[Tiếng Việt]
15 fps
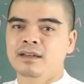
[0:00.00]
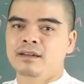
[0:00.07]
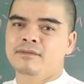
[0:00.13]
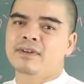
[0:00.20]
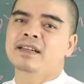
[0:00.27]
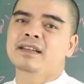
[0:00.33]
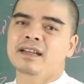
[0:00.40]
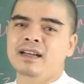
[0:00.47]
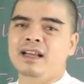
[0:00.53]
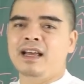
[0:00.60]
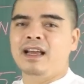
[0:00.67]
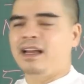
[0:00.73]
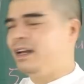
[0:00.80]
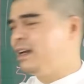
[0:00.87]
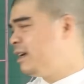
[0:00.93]
vậy nên
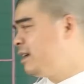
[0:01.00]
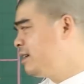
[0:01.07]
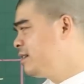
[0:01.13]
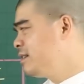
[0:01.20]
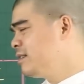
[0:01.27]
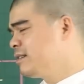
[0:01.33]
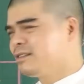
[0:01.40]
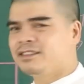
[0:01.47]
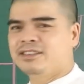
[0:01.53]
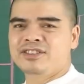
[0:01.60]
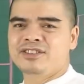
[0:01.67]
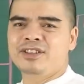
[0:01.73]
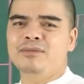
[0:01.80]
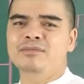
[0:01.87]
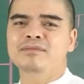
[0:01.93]
là
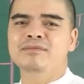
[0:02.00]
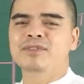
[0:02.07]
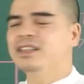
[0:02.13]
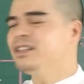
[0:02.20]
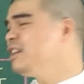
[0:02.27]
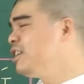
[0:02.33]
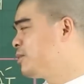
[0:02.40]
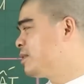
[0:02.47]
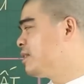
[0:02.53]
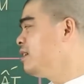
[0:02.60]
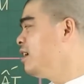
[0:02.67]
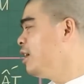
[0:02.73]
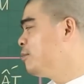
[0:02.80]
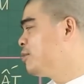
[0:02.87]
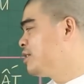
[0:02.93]
với những người tuổi Tân
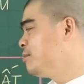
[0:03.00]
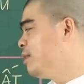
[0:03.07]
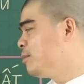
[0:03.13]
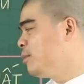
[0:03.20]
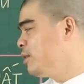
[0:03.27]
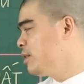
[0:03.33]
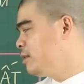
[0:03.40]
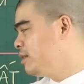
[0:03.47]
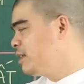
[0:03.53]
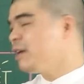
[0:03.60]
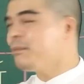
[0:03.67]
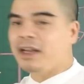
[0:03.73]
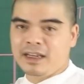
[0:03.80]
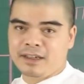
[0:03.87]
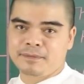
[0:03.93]
Hợi 1971
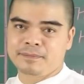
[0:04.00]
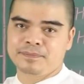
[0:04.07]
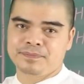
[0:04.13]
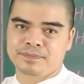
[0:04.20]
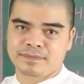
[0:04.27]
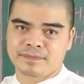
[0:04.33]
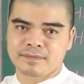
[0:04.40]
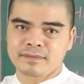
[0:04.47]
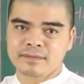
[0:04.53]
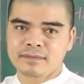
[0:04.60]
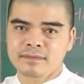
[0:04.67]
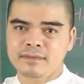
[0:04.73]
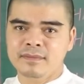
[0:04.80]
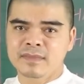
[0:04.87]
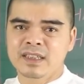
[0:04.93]
nam mạng
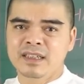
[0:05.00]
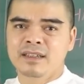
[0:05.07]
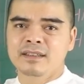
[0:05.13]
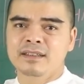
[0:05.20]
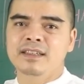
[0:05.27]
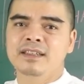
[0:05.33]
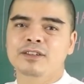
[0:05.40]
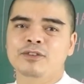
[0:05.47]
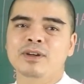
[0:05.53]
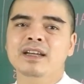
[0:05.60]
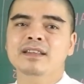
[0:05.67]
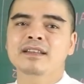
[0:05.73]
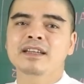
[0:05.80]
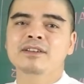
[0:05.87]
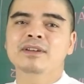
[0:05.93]
thì có
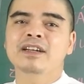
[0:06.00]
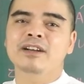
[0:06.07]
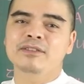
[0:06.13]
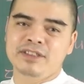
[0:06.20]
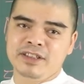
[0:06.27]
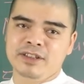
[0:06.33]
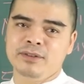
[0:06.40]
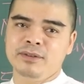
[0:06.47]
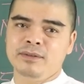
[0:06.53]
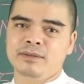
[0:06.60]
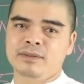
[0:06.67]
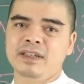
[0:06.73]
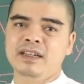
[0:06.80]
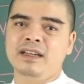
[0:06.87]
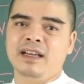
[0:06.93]
cát tinh nó cao chiếu
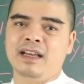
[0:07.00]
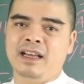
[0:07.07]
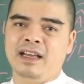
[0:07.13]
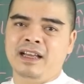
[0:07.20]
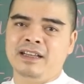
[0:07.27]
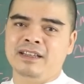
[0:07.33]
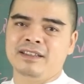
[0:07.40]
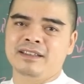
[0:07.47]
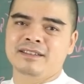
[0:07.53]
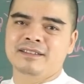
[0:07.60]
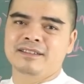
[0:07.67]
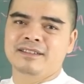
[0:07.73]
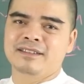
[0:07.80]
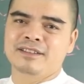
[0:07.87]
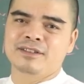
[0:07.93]
nên là
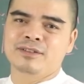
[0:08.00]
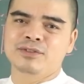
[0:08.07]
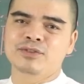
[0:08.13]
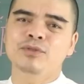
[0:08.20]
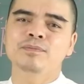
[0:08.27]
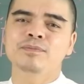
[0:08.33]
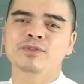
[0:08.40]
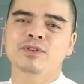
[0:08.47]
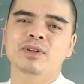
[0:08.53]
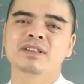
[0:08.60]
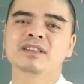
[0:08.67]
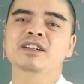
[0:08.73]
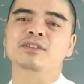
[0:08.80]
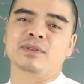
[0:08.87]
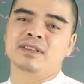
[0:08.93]
giúp cho
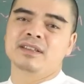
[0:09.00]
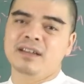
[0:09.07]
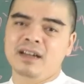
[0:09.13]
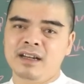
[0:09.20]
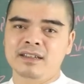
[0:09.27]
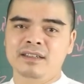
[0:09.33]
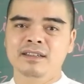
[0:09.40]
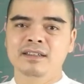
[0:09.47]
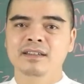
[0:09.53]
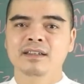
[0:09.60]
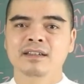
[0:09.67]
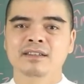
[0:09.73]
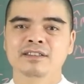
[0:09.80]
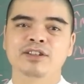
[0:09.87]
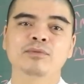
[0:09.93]
những người tuổi Tân Hợi
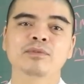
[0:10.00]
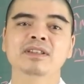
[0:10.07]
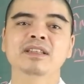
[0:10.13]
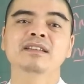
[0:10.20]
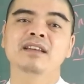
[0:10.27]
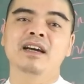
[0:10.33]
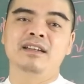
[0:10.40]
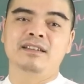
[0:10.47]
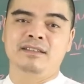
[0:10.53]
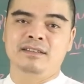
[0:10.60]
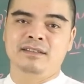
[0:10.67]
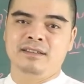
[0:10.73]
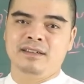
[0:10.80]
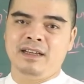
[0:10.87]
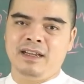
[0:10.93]
sống với tinh thần
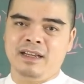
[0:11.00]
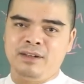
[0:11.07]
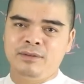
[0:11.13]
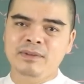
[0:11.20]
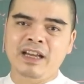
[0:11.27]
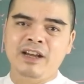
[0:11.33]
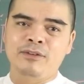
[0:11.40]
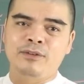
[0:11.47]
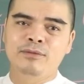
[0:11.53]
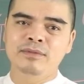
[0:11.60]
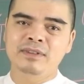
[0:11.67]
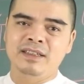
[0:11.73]
là lúc nào